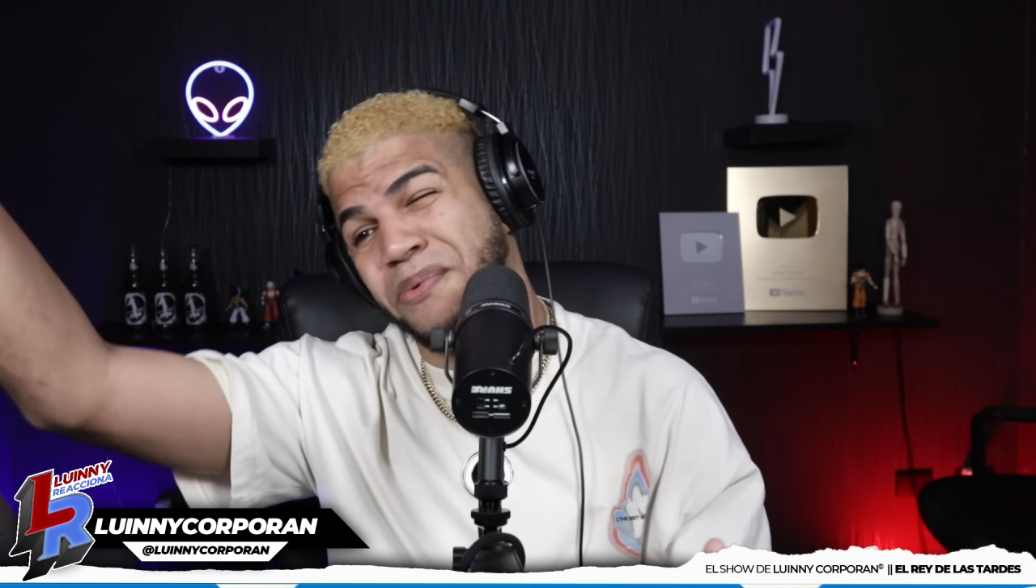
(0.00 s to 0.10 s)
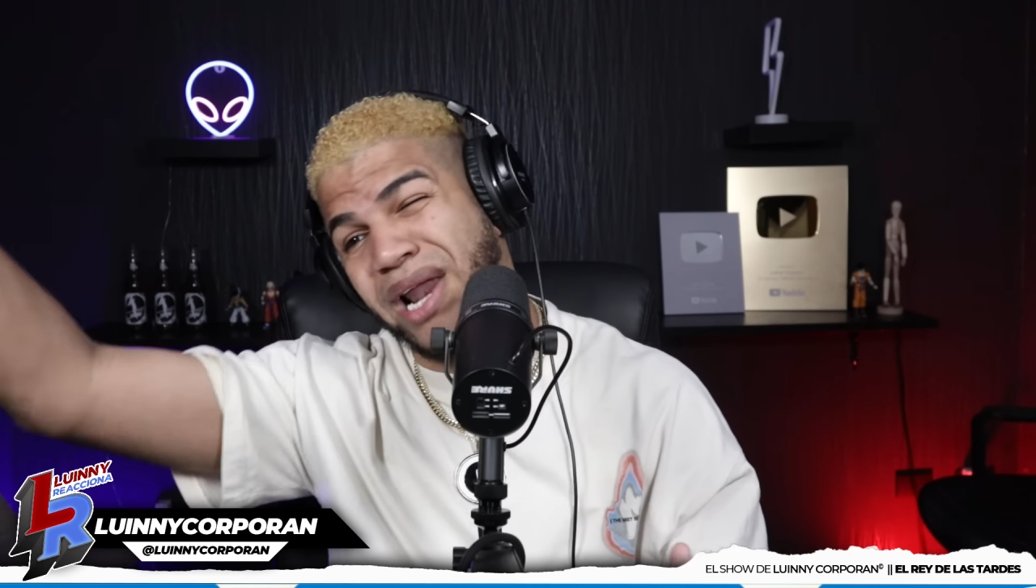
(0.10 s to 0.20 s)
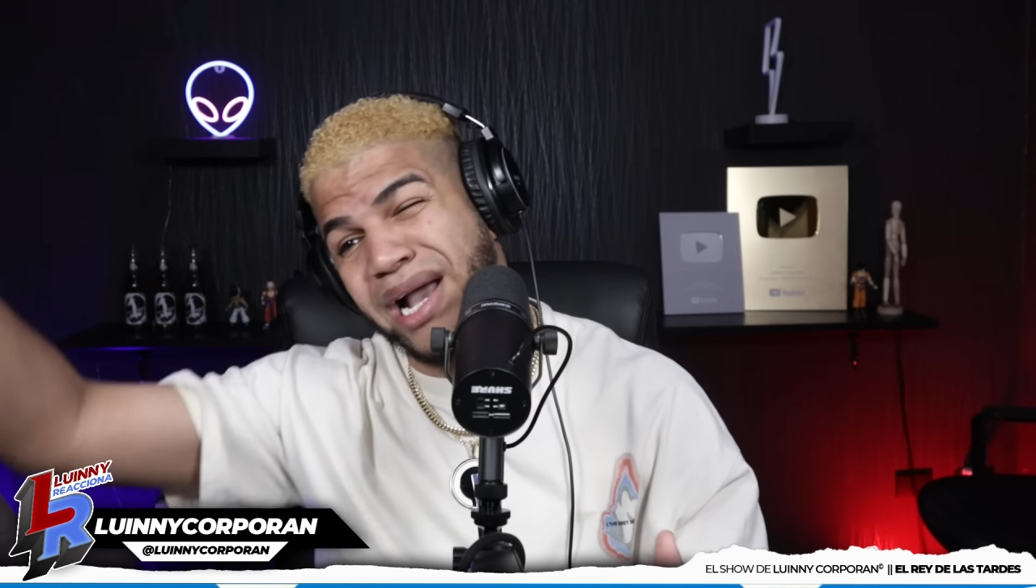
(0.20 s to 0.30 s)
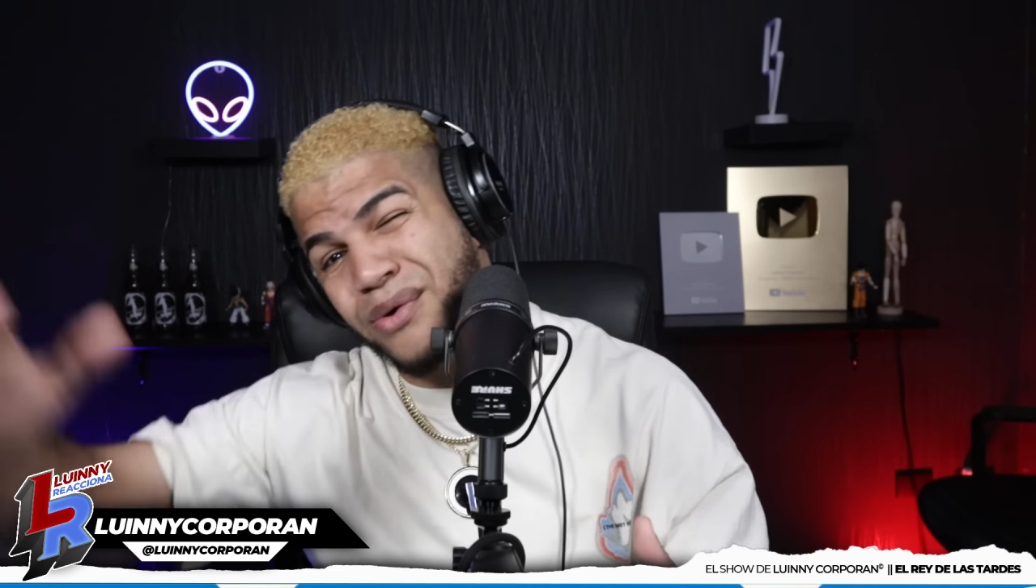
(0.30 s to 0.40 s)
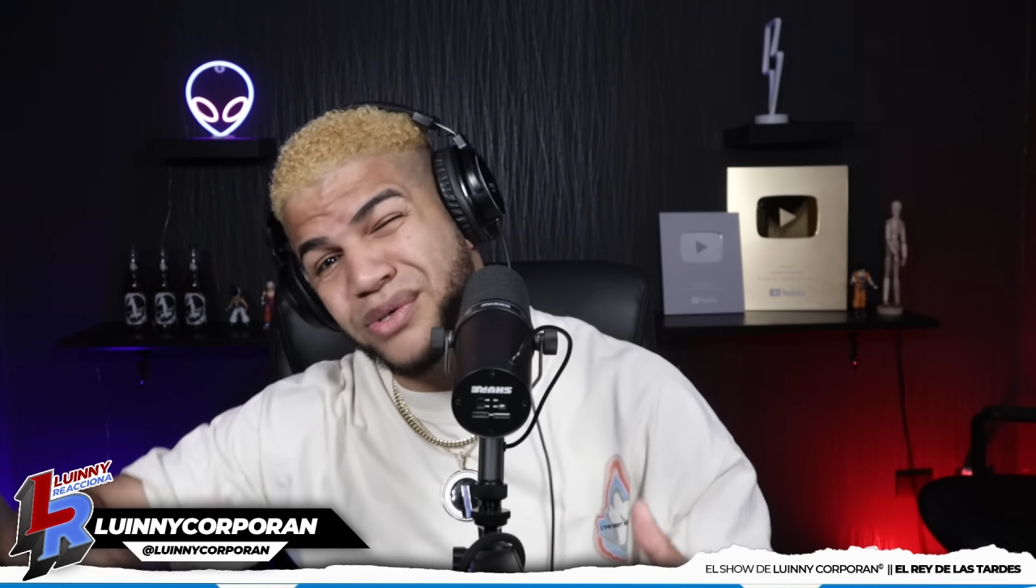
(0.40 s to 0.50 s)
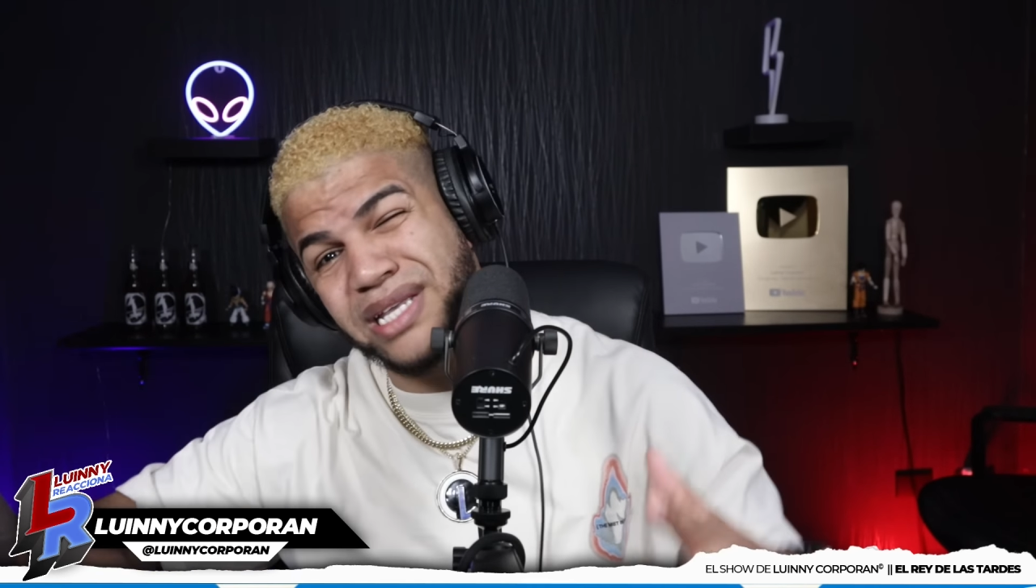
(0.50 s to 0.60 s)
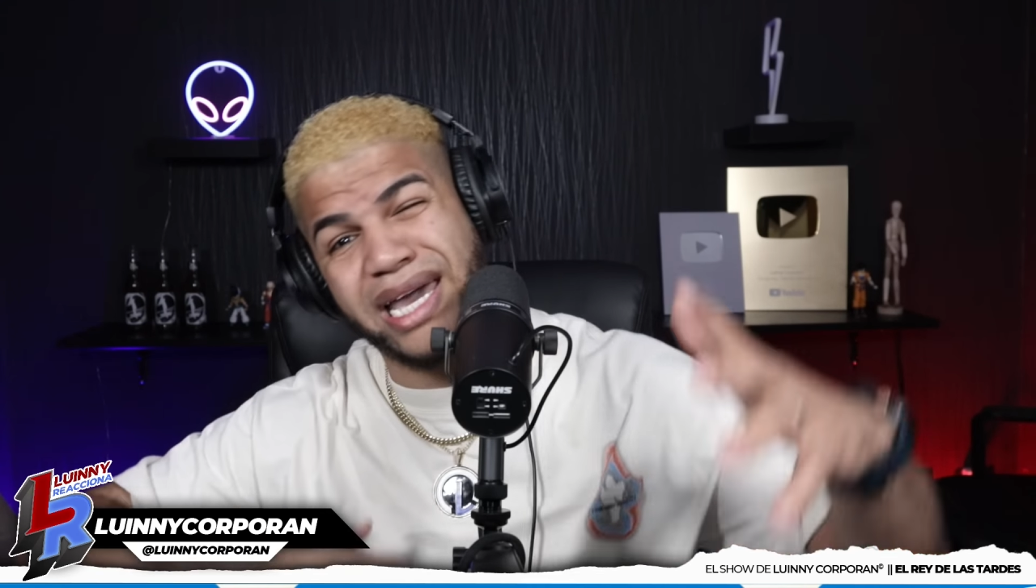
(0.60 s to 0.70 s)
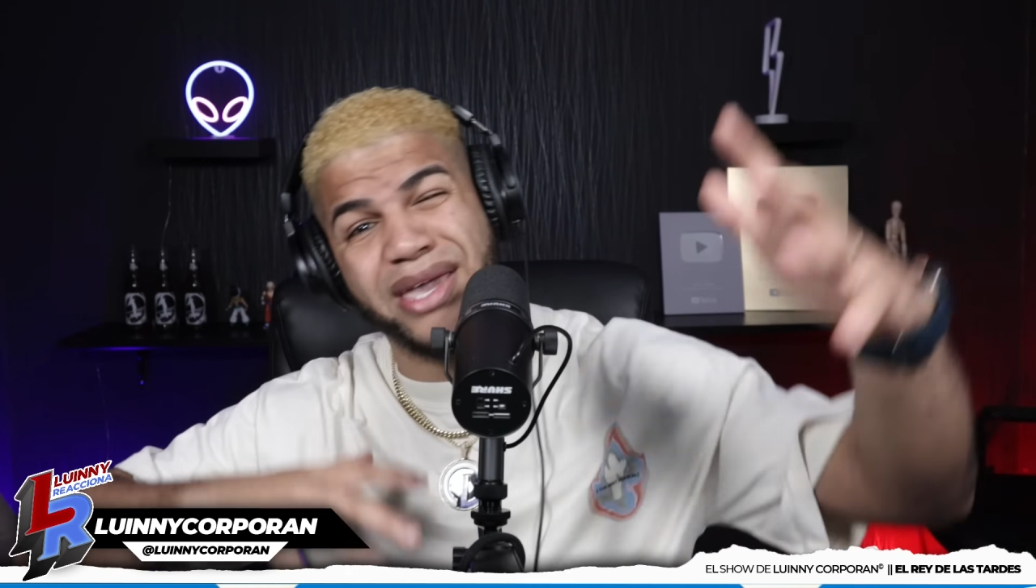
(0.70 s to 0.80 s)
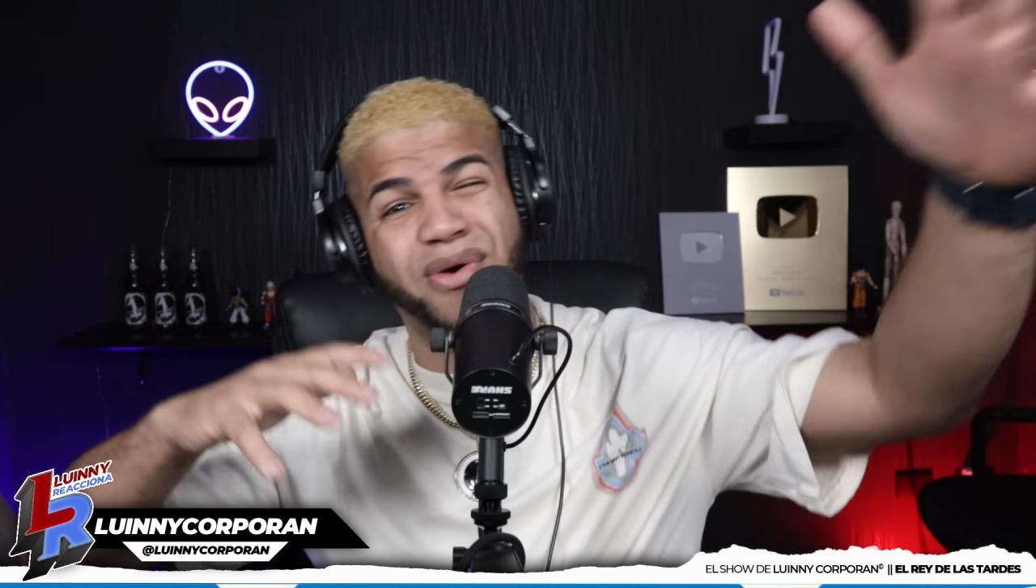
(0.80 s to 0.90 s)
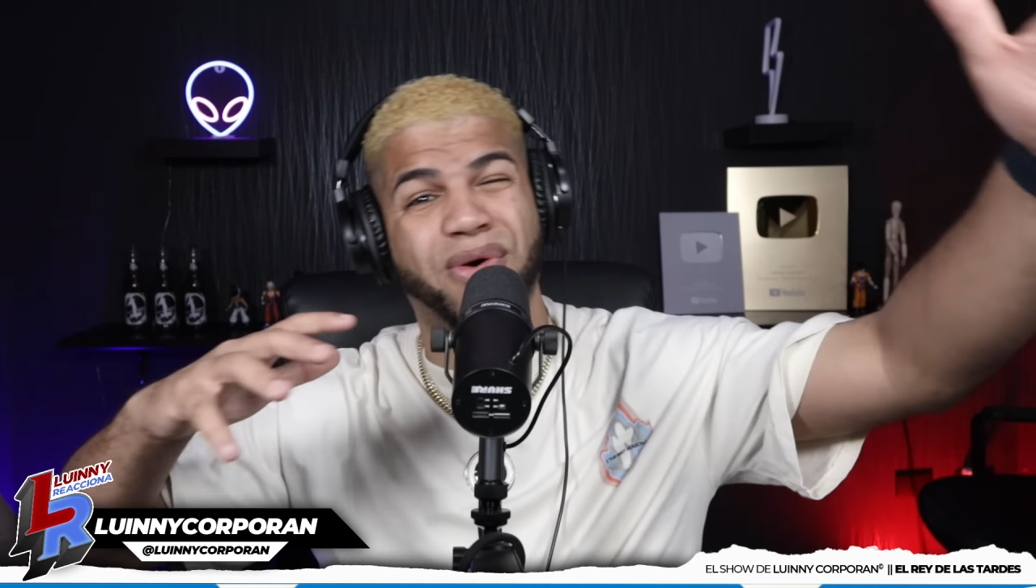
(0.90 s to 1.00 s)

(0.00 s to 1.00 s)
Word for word: las cosas que yo